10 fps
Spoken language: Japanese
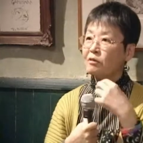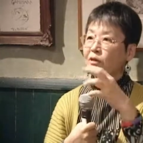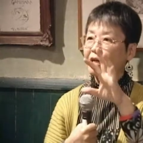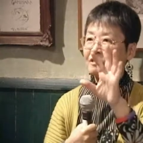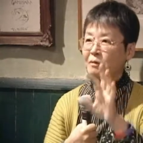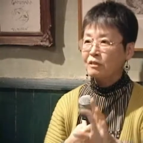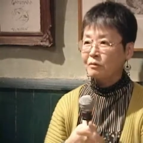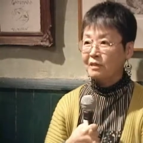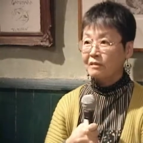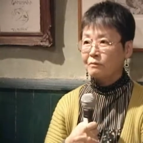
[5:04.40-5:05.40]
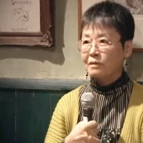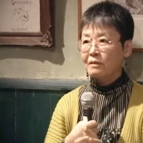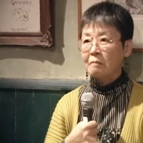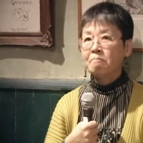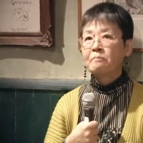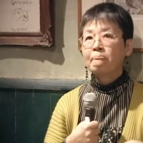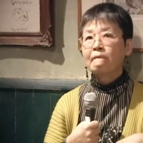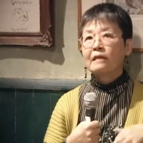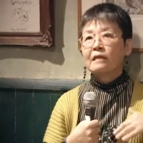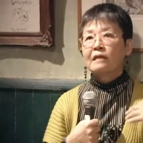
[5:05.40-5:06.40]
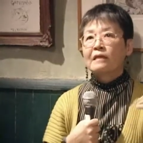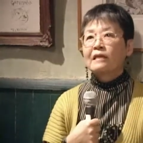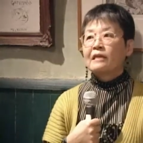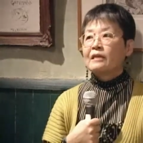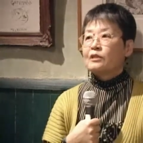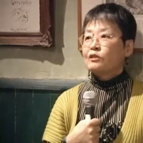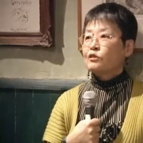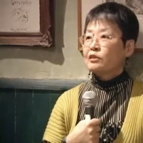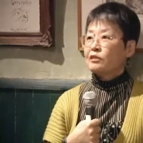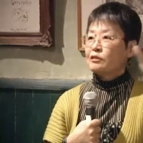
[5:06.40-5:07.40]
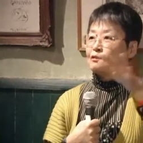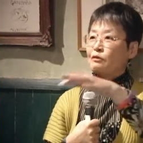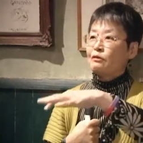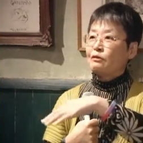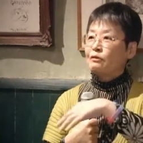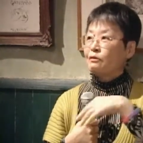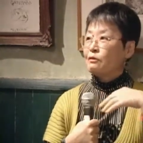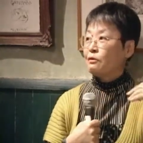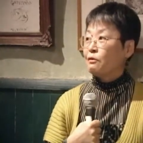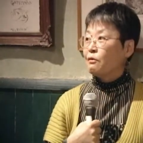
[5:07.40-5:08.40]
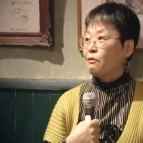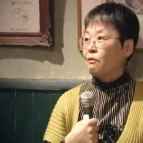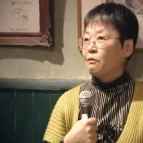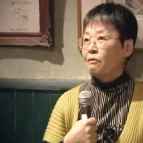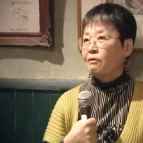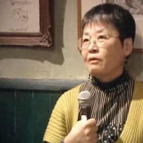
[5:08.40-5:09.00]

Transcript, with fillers: 目のアルバイトになってくれてそしてその